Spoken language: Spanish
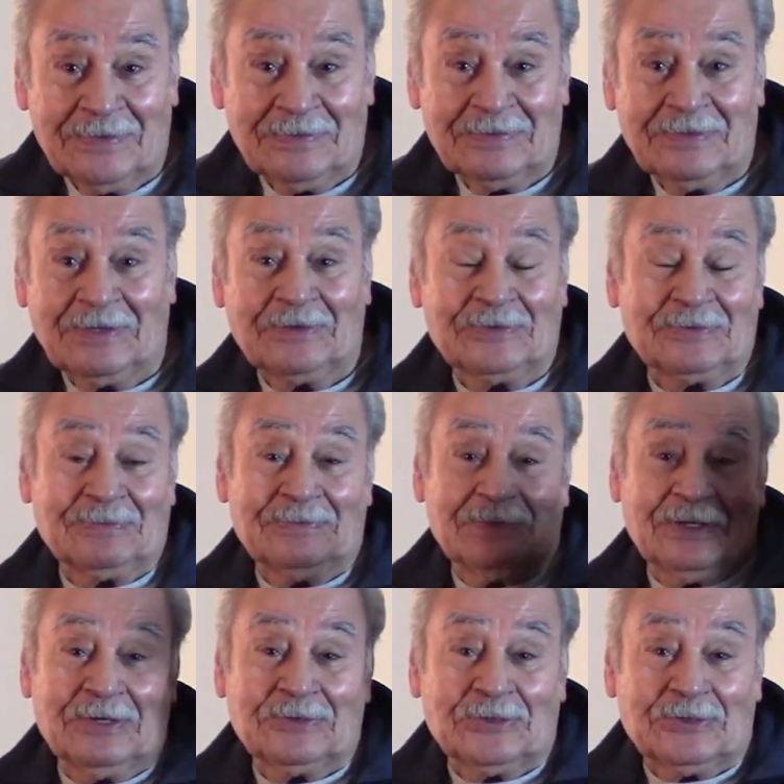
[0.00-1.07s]
Tengo
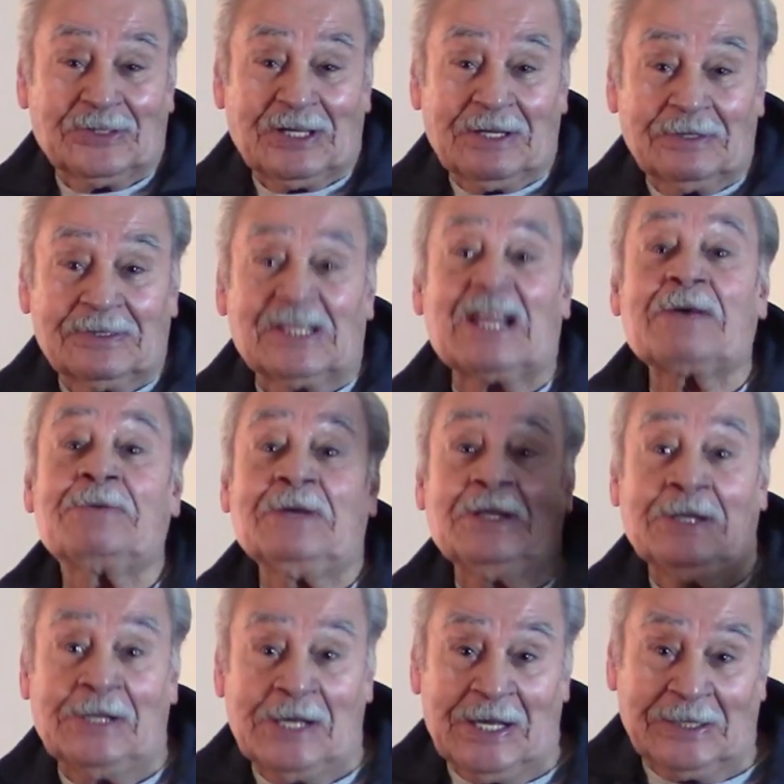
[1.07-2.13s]
dos o tres, tres
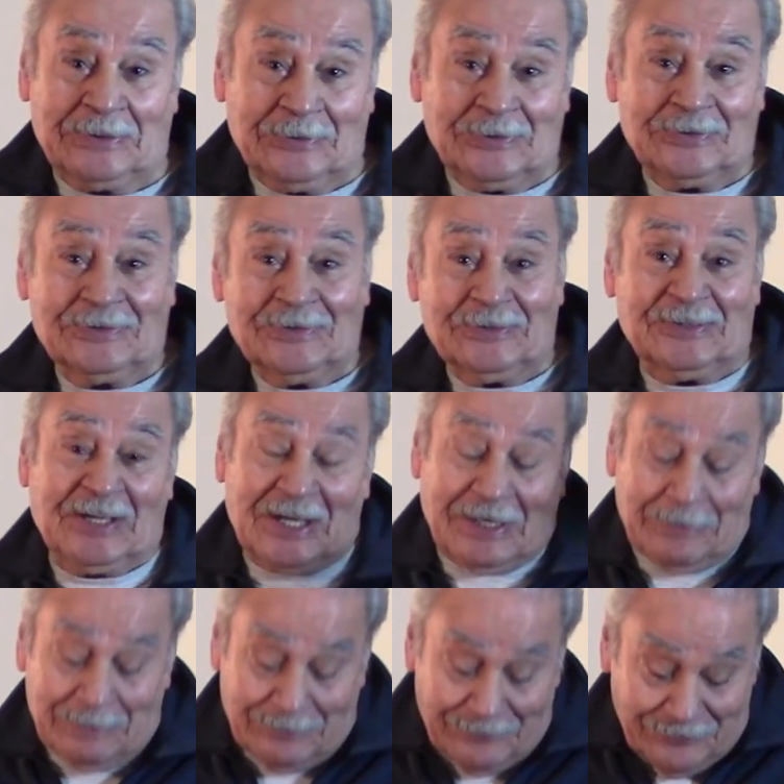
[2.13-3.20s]
bisnietos, o sea
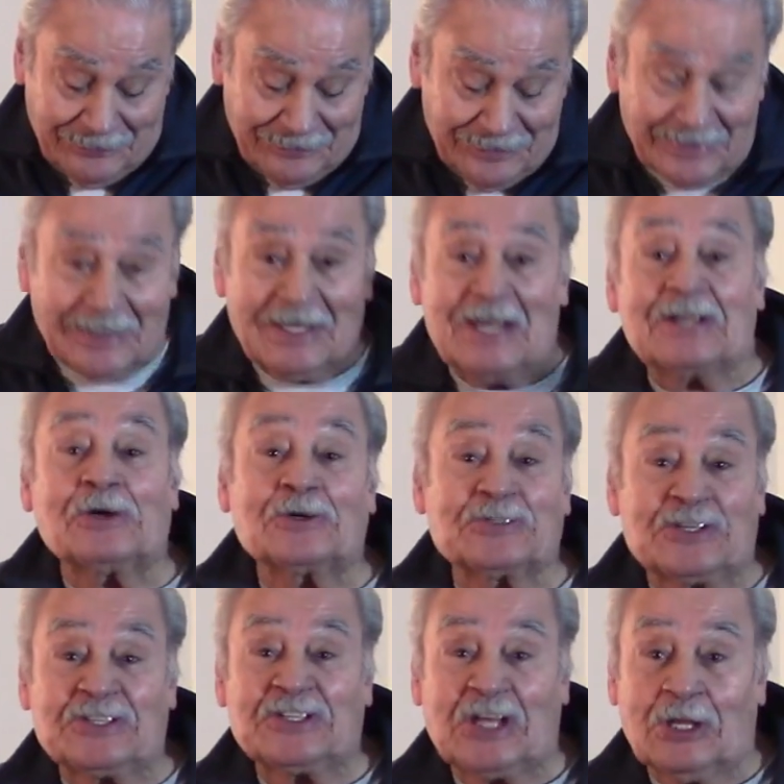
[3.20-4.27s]
que he
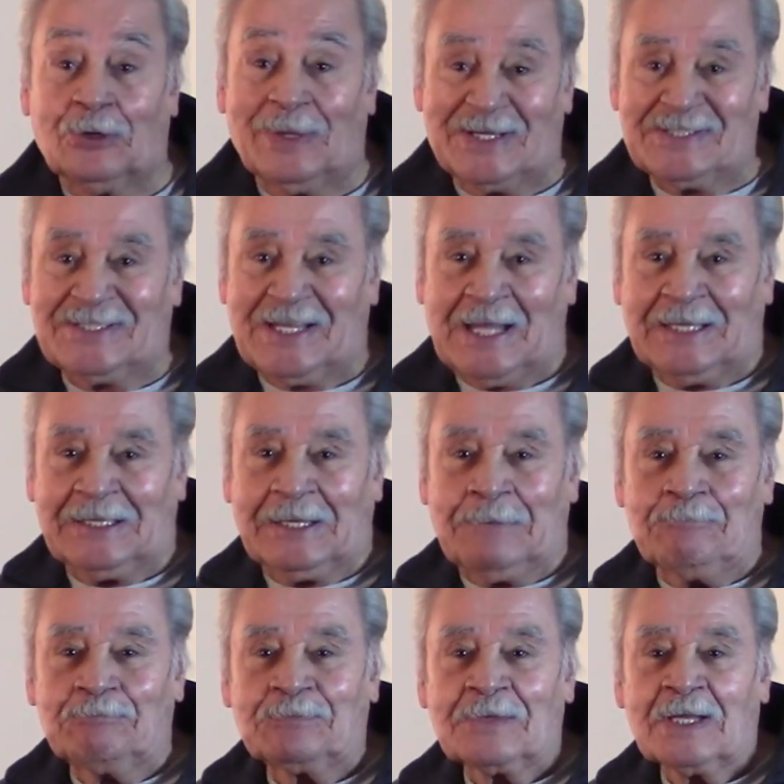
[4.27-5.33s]
cosechado bastante.
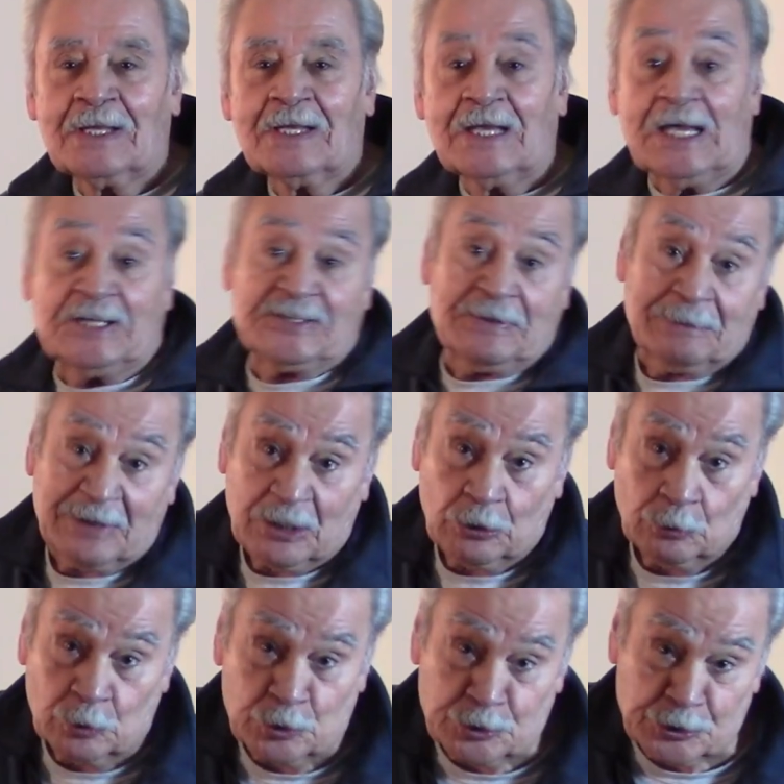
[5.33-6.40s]
He
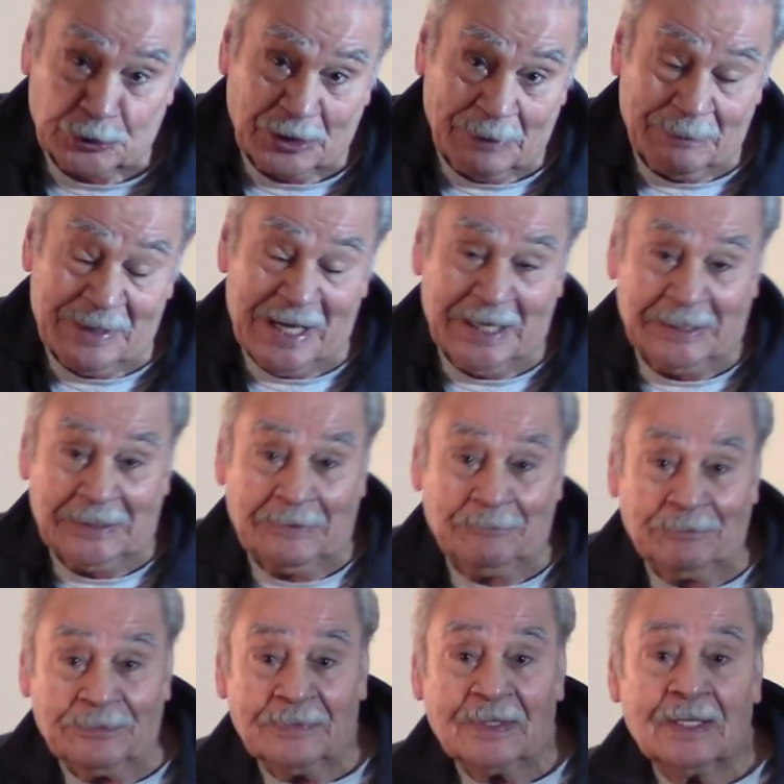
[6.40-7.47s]
sembrado mucho también.
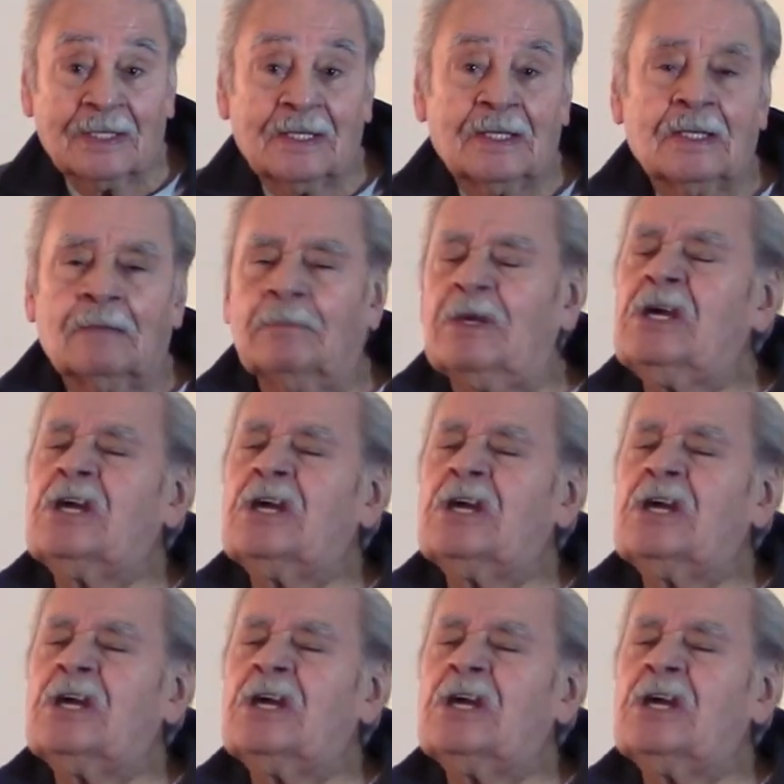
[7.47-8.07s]
Me he